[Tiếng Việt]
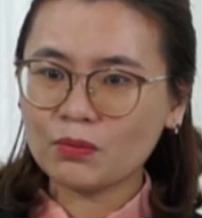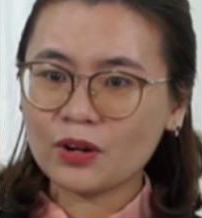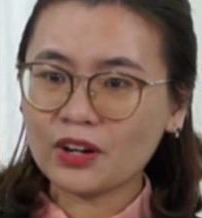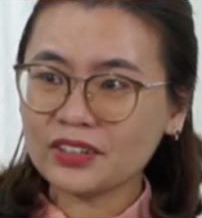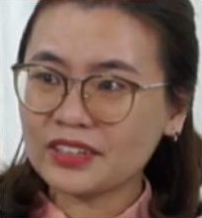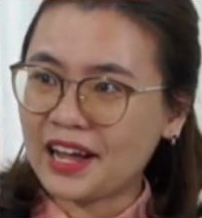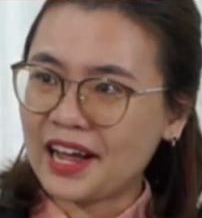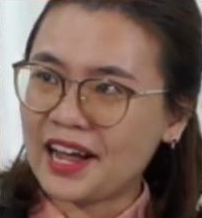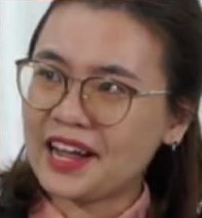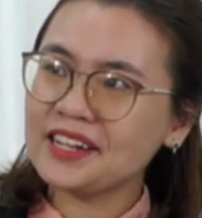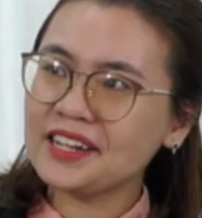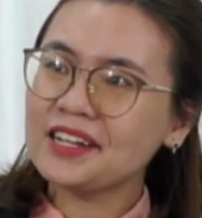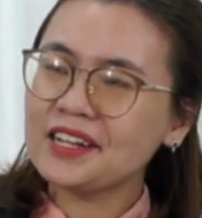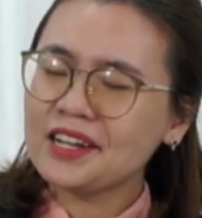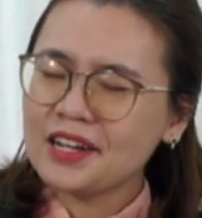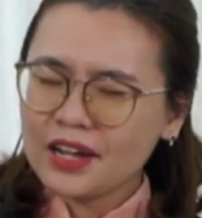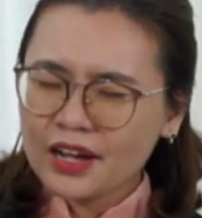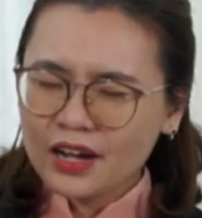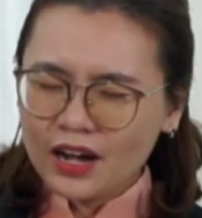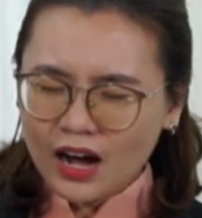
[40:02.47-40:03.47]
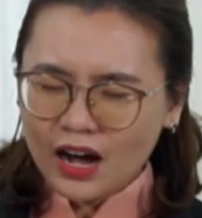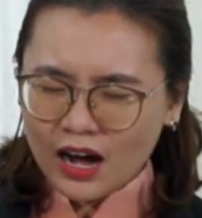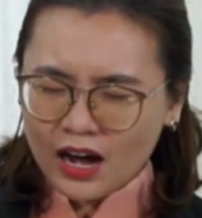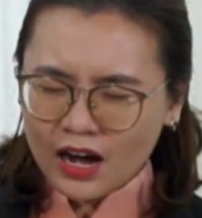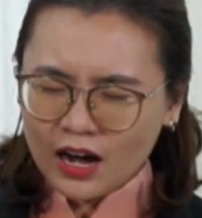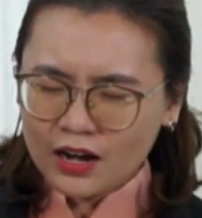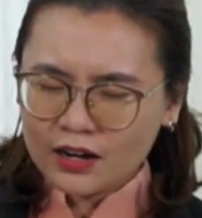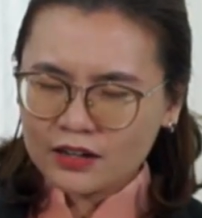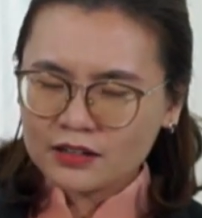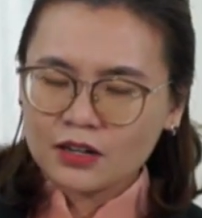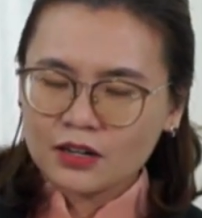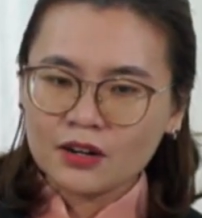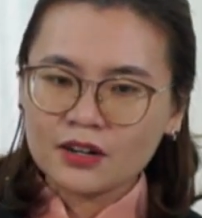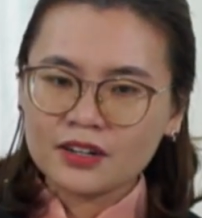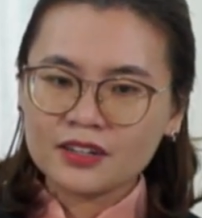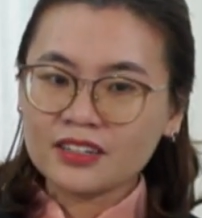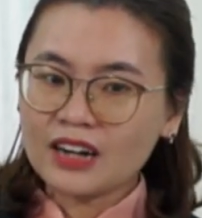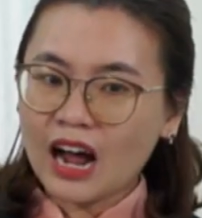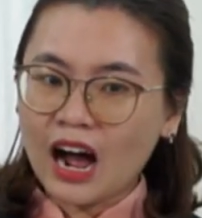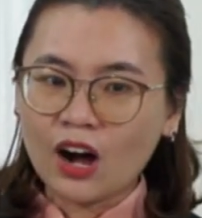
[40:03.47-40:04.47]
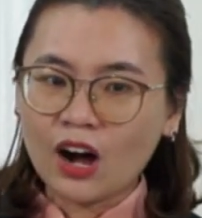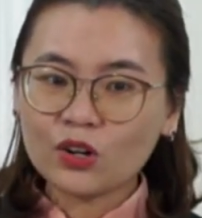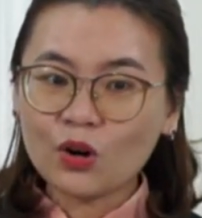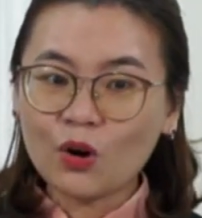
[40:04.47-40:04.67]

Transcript: thể uh, ở